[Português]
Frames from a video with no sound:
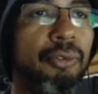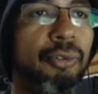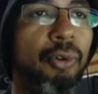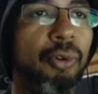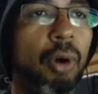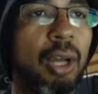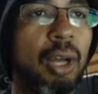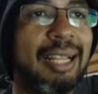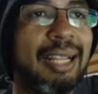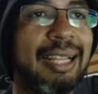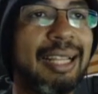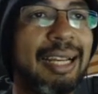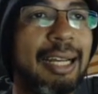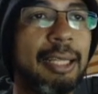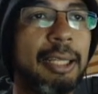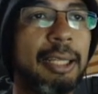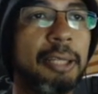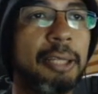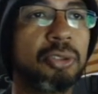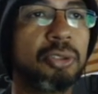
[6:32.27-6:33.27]
fora
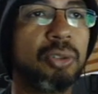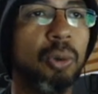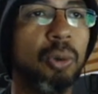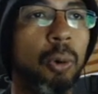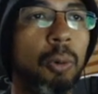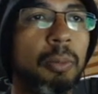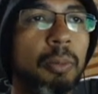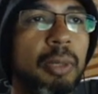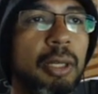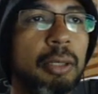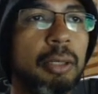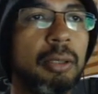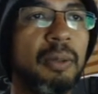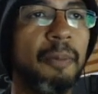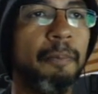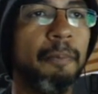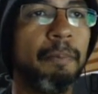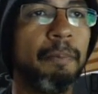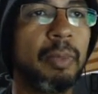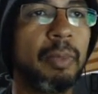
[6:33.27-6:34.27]
da, da sombra
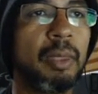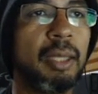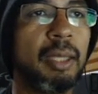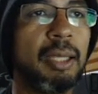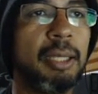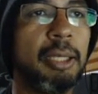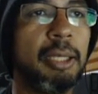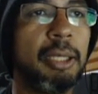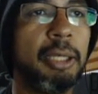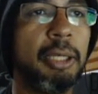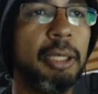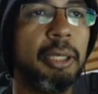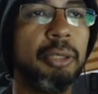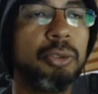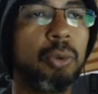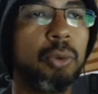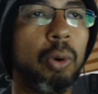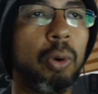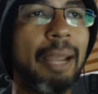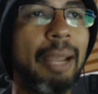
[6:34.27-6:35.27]
e
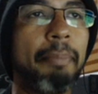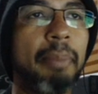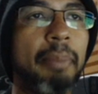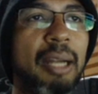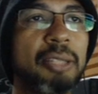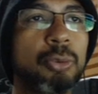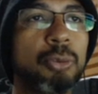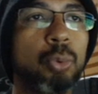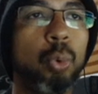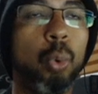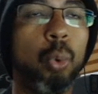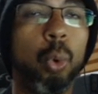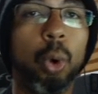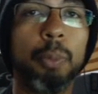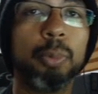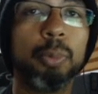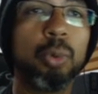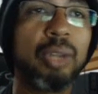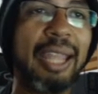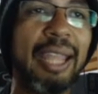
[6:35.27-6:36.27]
de qualquer parte do
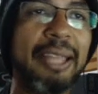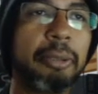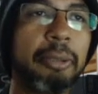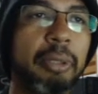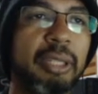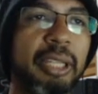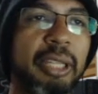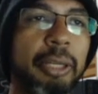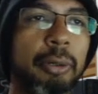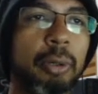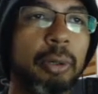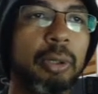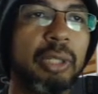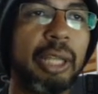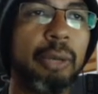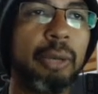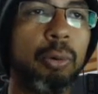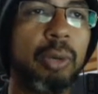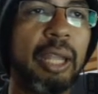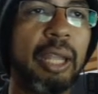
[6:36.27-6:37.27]
corpo do candle anterior.
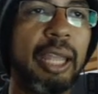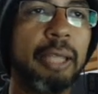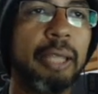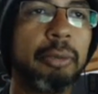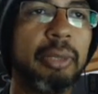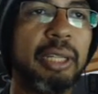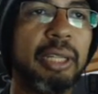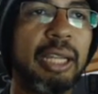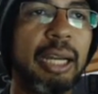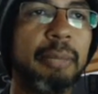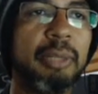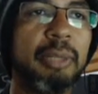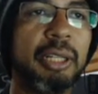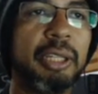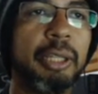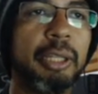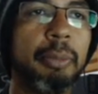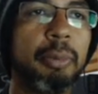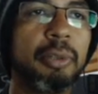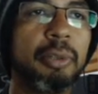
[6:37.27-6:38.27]
Daí o candle ele abre
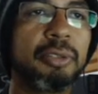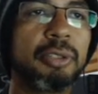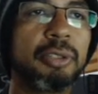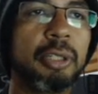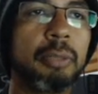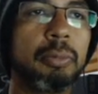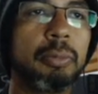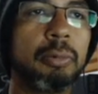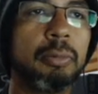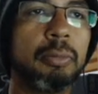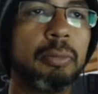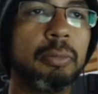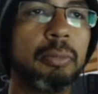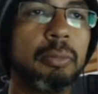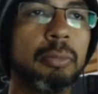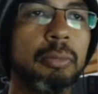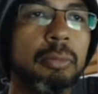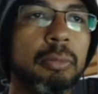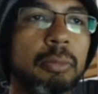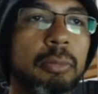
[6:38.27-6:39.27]
aqui, por exemplo.
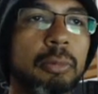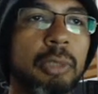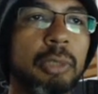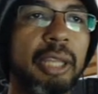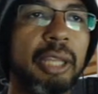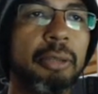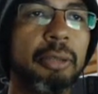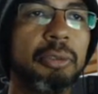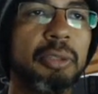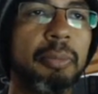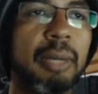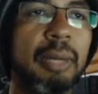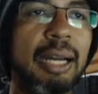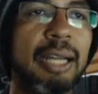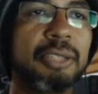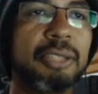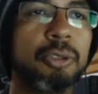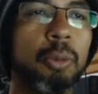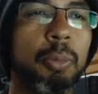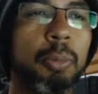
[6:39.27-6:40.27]
Candle de
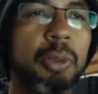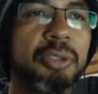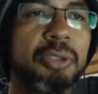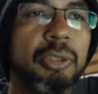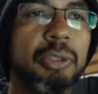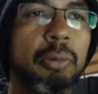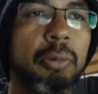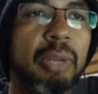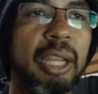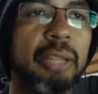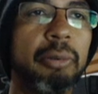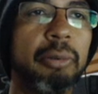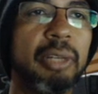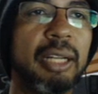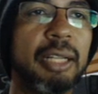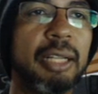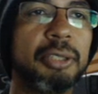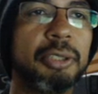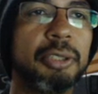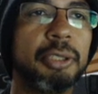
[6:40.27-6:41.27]
baixo, ou pode ser um candle
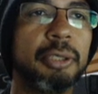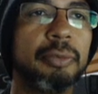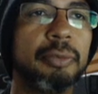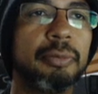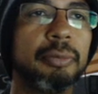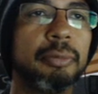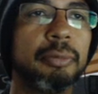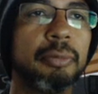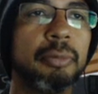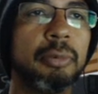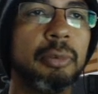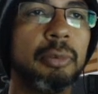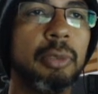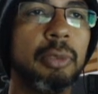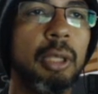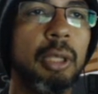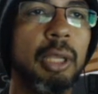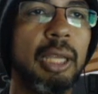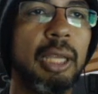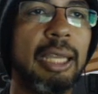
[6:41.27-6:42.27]
negativo.
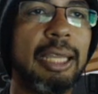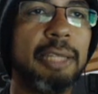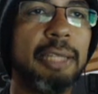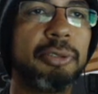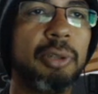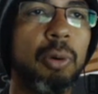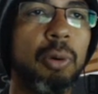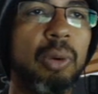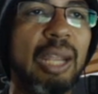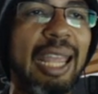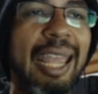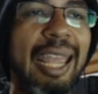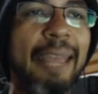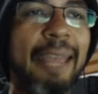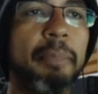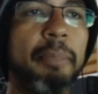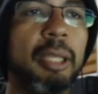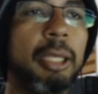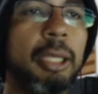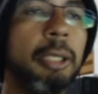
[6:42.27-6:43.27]
Isso é um
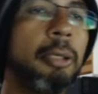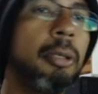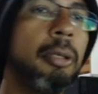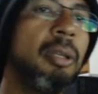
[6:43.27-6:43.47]
gap